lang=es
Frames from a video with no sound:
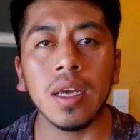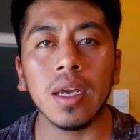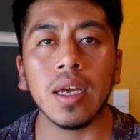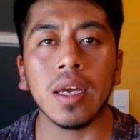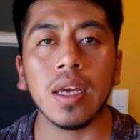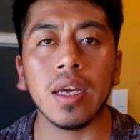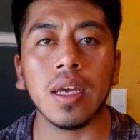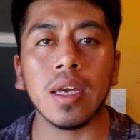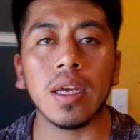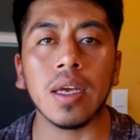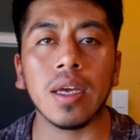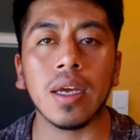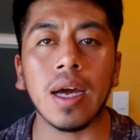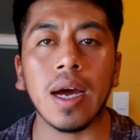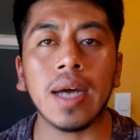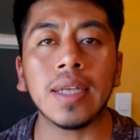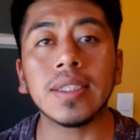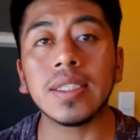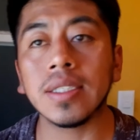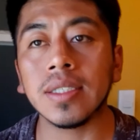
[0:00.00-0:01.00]
eh,
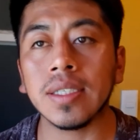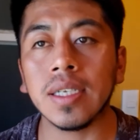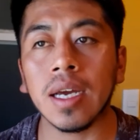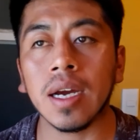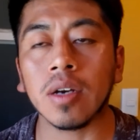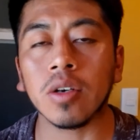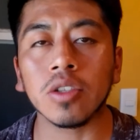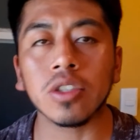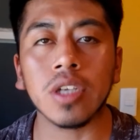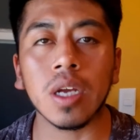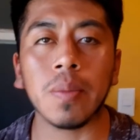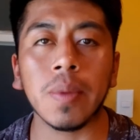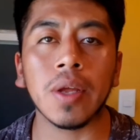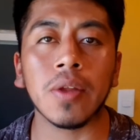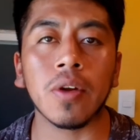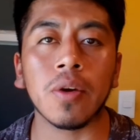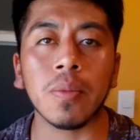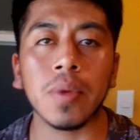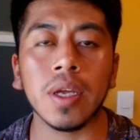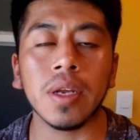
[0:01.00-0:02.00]
antes de acostarme a
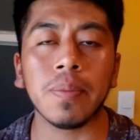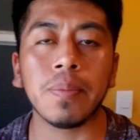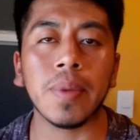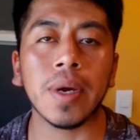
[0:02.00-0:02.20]
dormir